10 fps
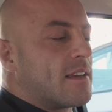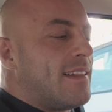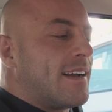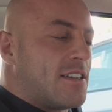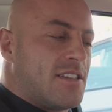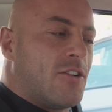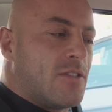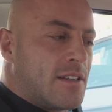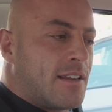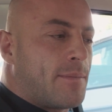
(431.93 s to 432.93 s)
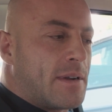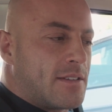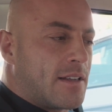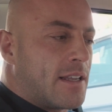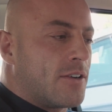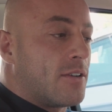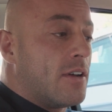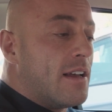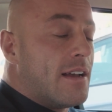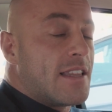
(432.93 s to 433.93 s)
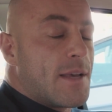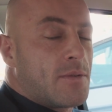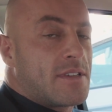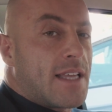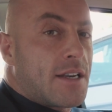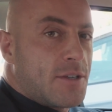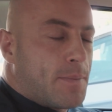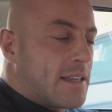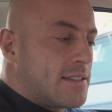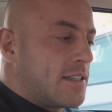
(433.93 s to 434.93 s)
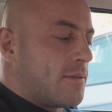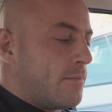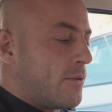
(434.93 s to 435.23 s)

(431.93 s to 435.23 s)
Dla każdego trenera personalnego na pewno starczy pracy,